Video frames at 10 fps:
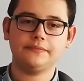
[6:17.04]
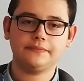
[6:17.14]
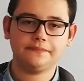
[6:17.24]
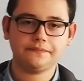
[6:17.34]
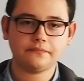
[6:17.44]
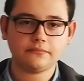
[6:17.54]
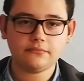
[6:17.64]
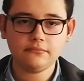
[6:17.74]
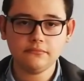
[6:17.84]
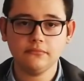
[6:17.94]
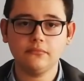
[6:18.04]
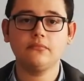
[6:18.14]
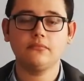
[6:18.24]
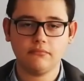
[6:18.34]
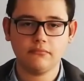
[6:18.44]
belli sebepler yani
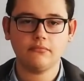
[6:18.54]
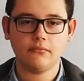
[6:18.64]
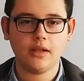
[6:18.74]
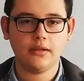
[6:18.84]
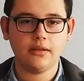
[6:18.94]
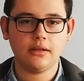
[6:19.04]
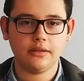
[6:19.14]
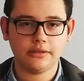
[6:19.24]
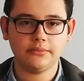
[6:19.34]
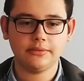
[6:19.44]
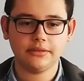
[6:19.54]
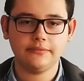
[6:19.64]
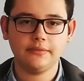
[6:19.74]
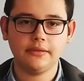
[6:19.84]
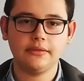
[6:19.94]
doğru ya da yanlış belli sebeplerle